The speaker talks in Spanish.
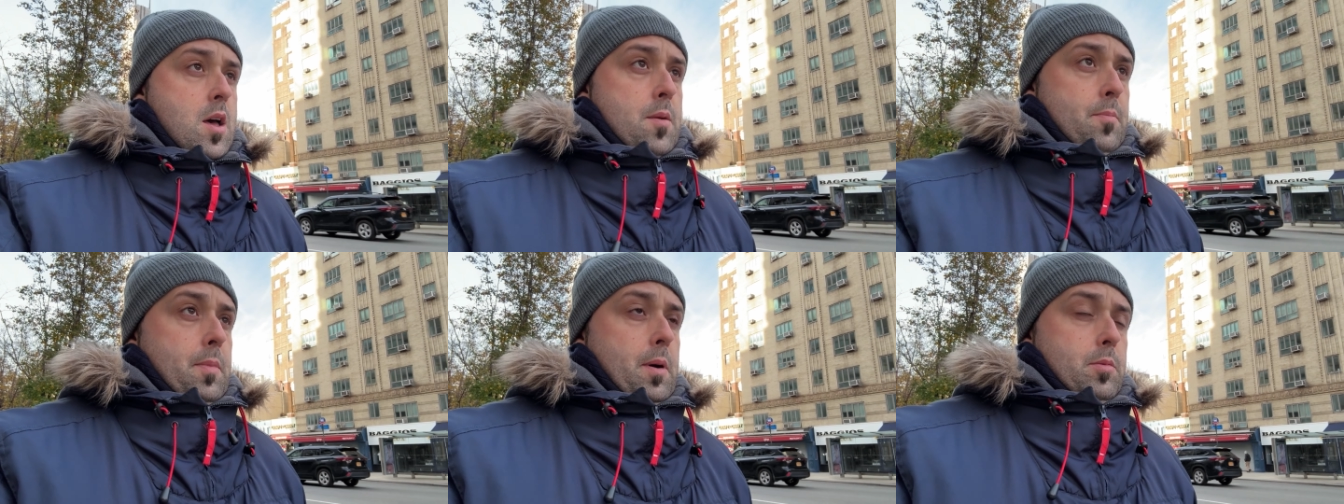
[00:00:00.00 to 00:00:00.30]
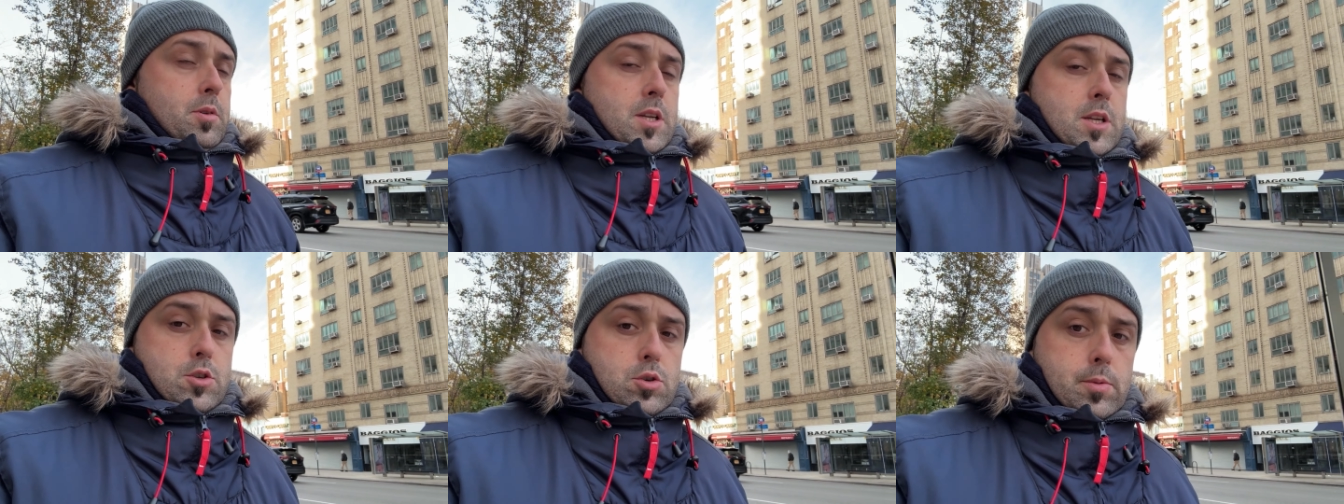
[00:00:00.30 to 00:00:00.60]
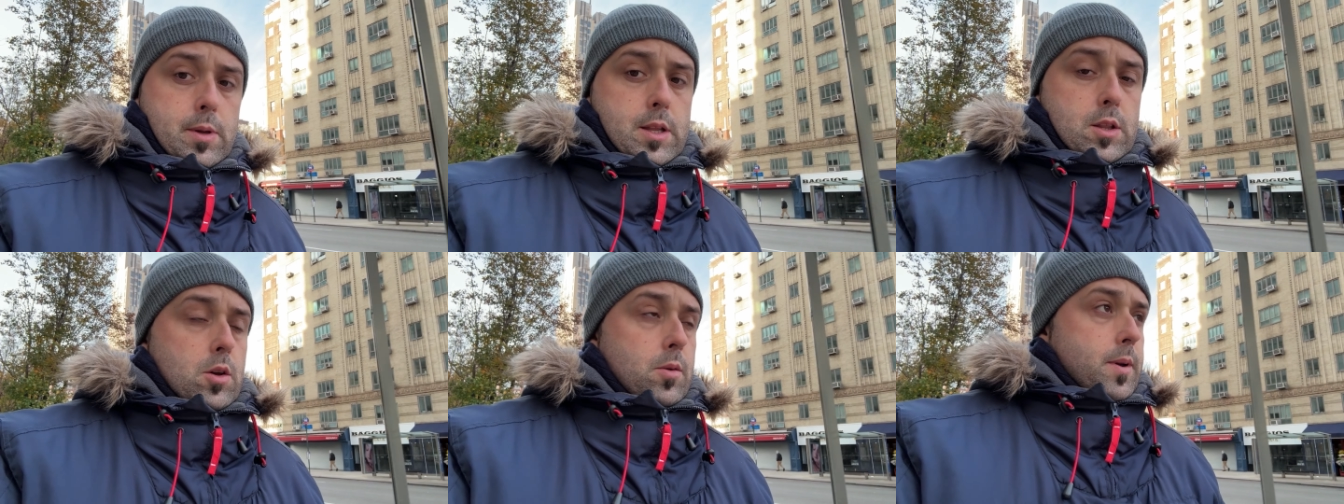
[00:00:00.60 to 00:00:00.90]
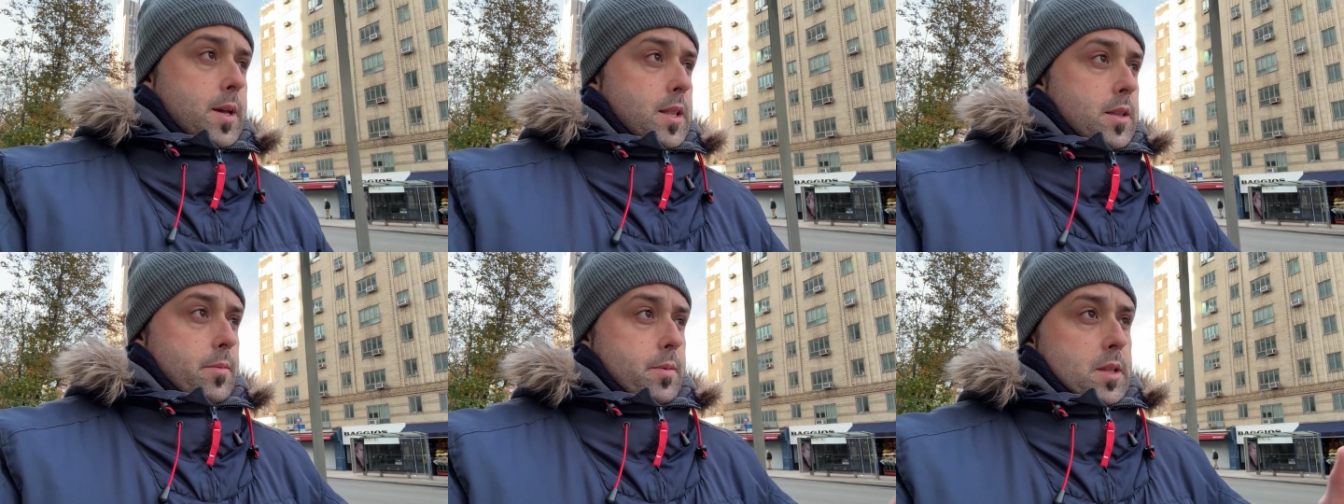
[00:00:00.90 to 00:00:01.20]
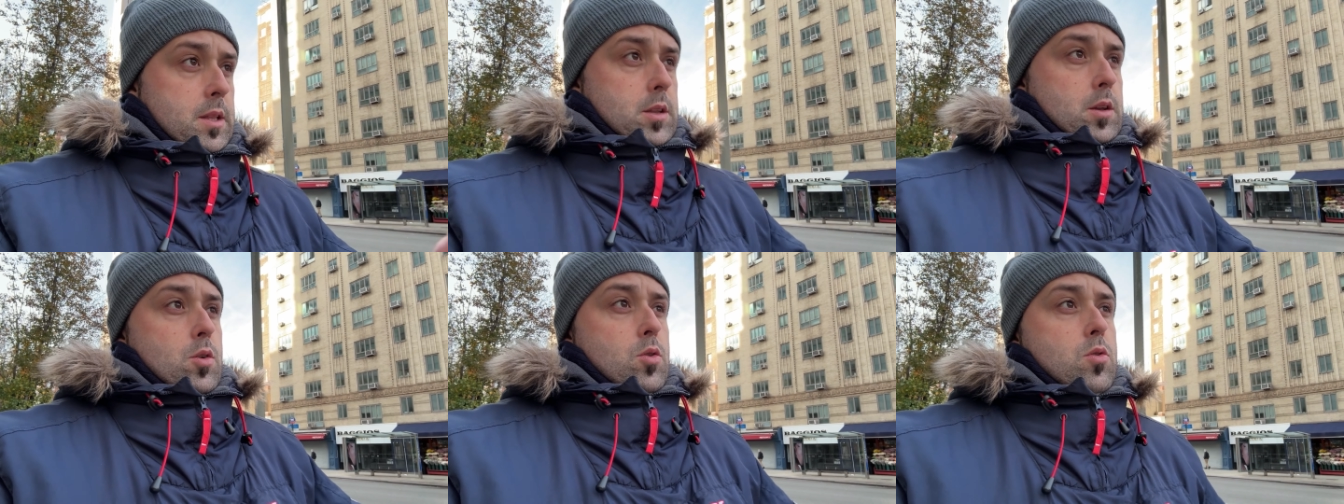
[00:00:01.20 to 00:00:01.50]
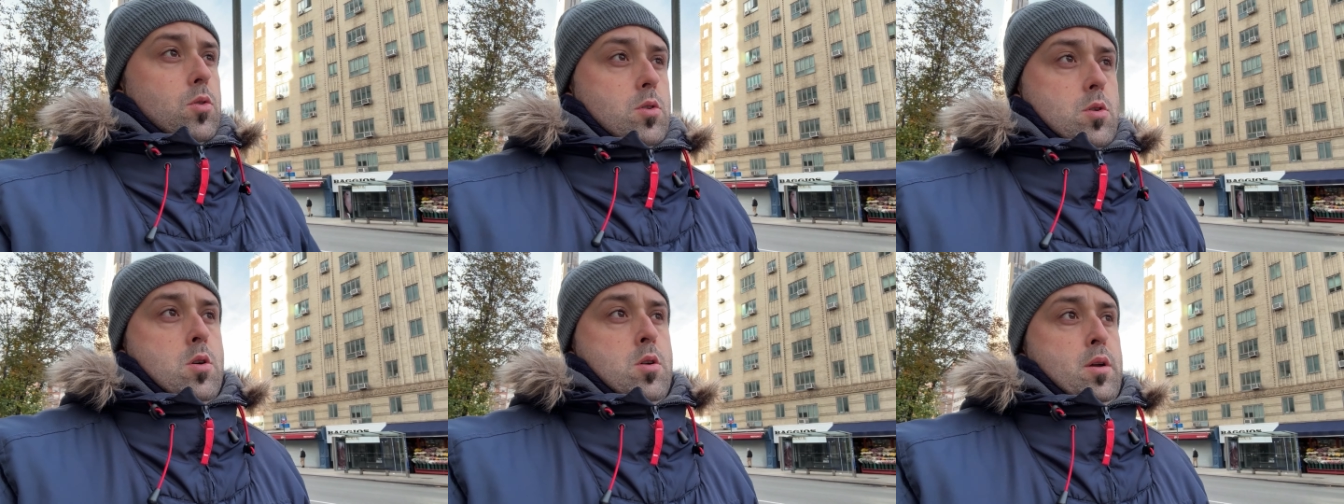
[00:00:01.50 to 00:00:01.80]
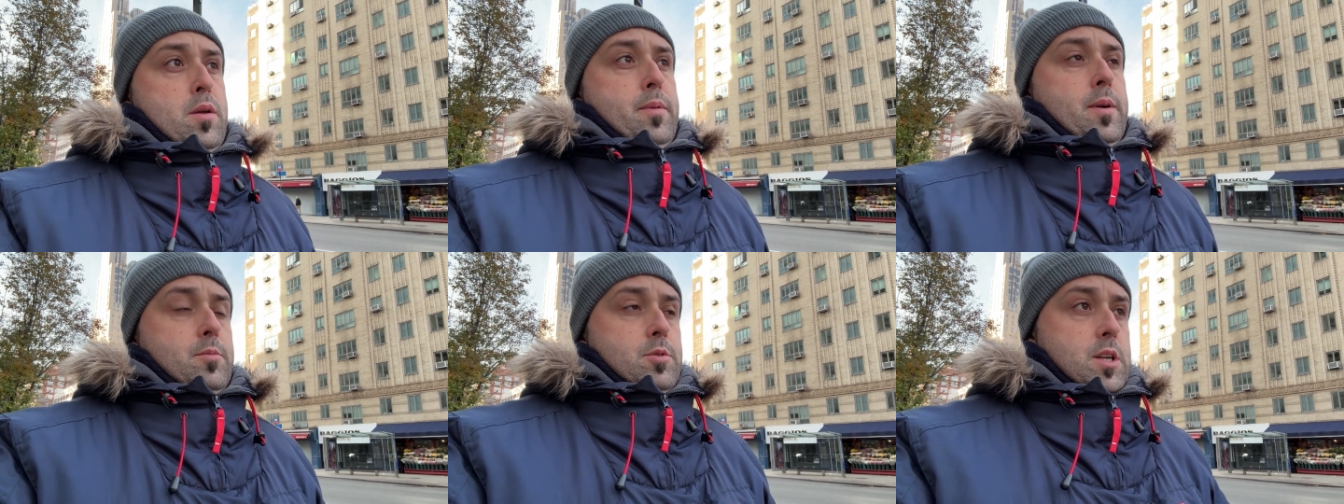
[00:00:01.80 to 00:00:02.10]
Vamos a ir subiendo 20, 21
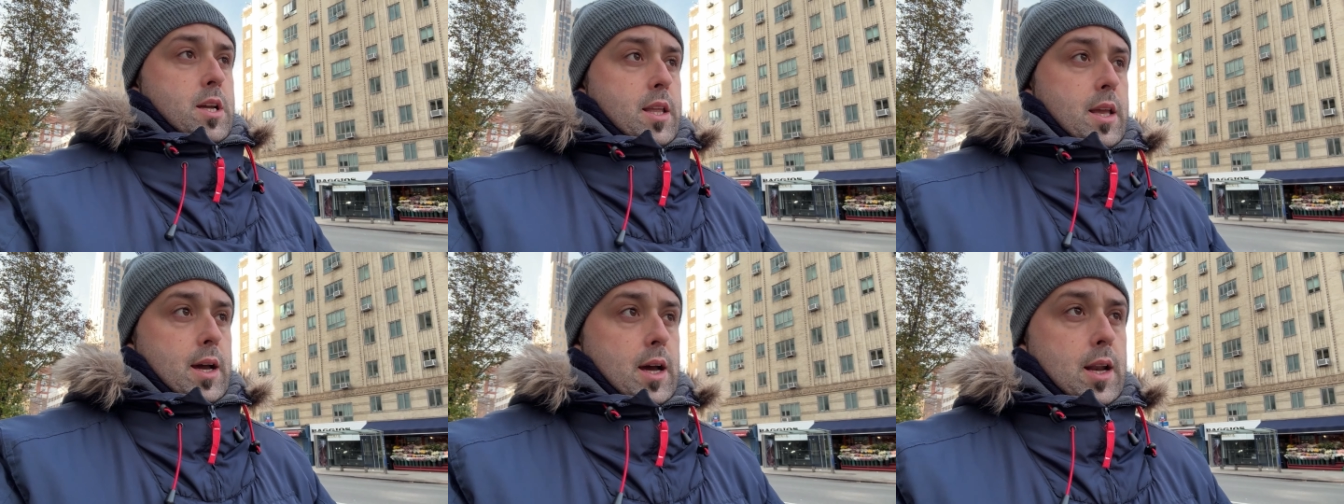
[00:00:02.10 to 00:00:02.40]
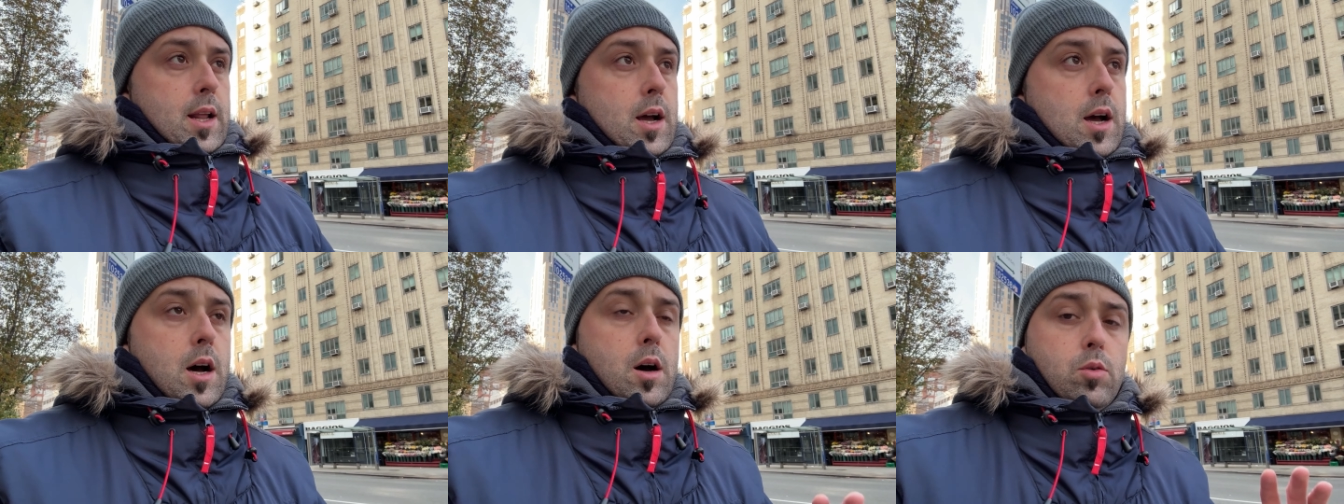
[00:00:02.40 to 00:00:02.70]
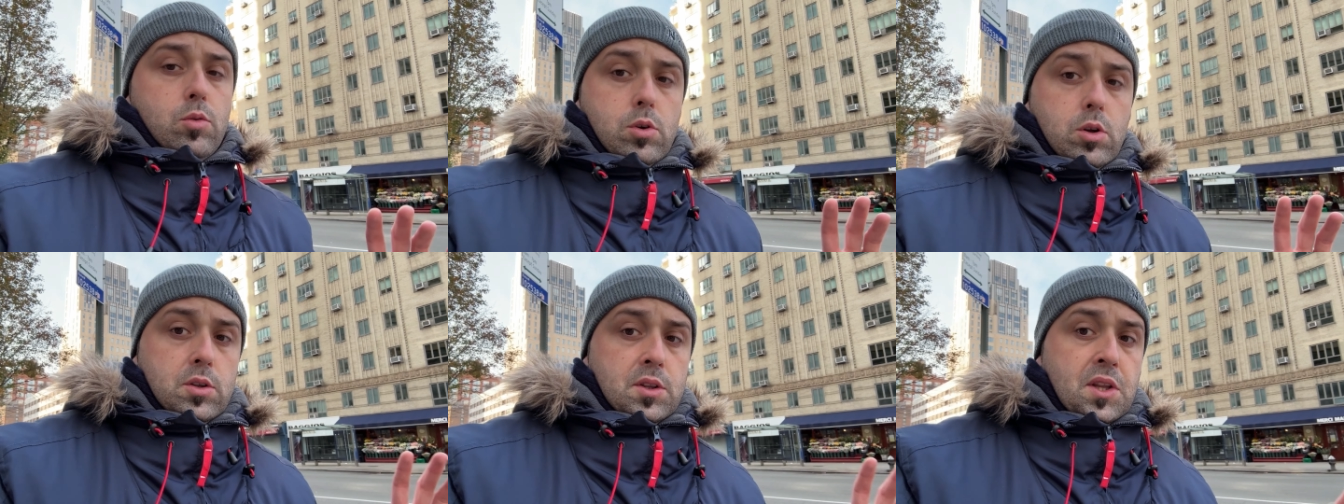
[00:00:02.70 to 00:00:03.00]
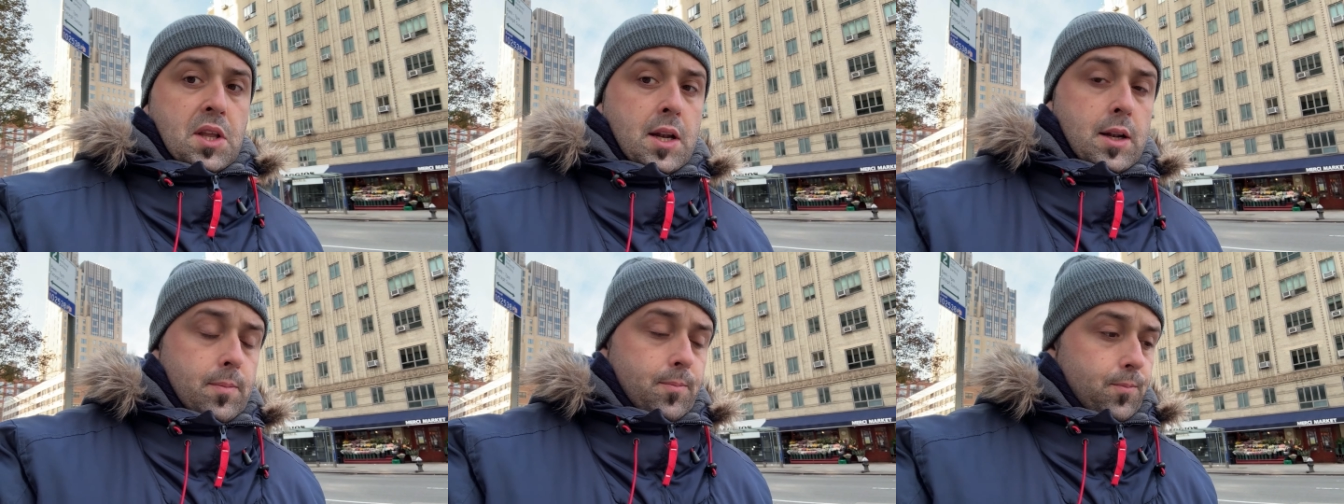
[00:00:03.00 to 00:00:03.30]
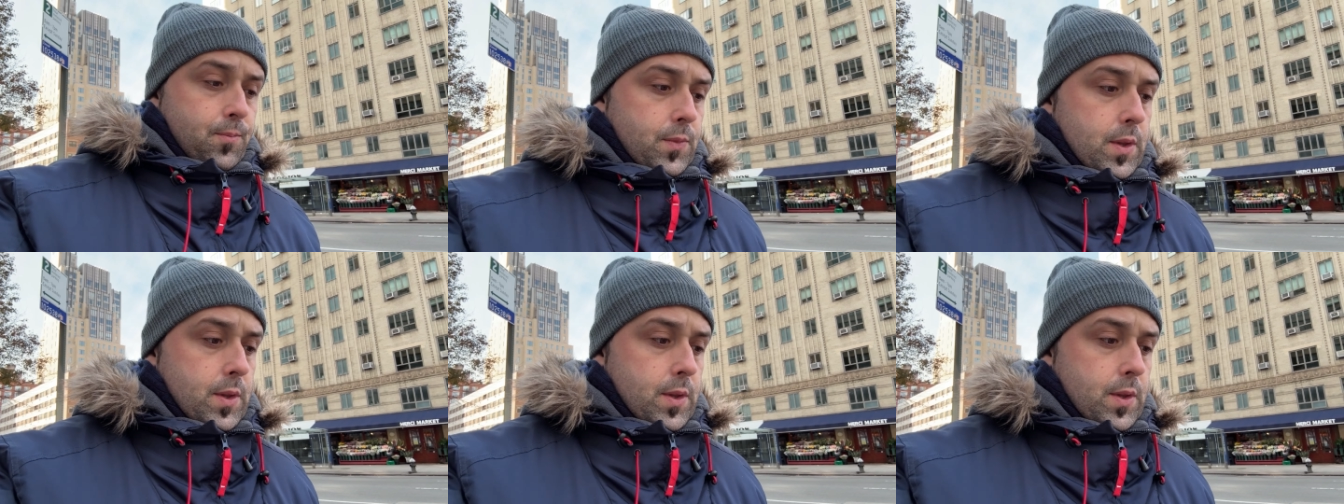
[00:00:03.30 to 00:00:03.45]
y vamos a llegar a un hotel